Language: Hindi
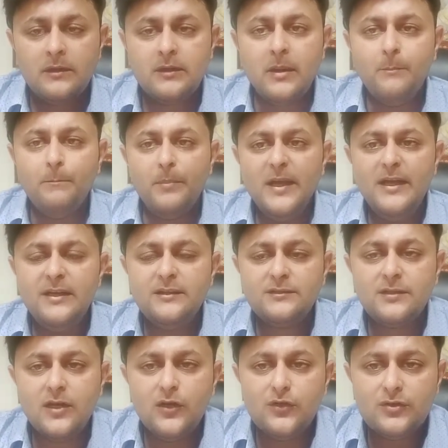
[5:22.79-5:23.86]
कंप्लीट
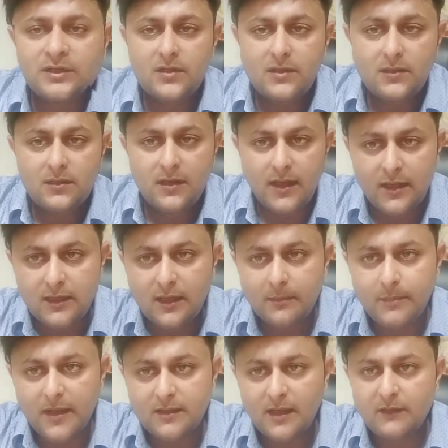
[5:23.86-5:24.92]
सोल्यूशन नहीं दे
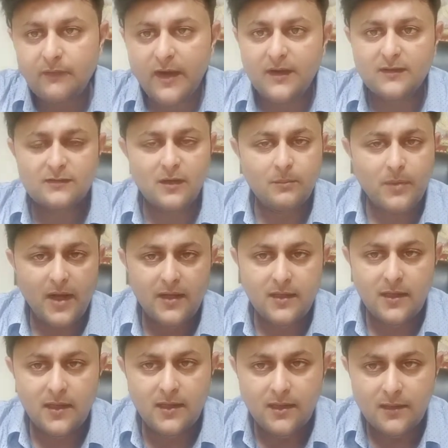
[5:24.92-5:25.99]
पाते फाइनेंशियल प्लानिंग
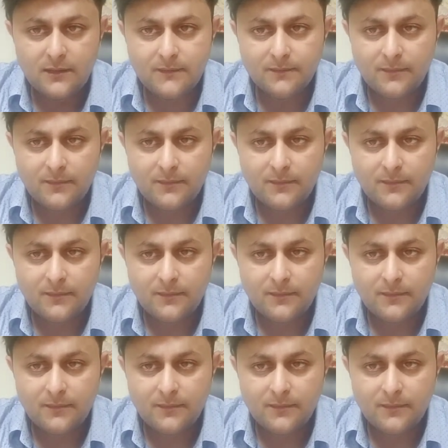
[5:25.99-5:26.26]
के लिए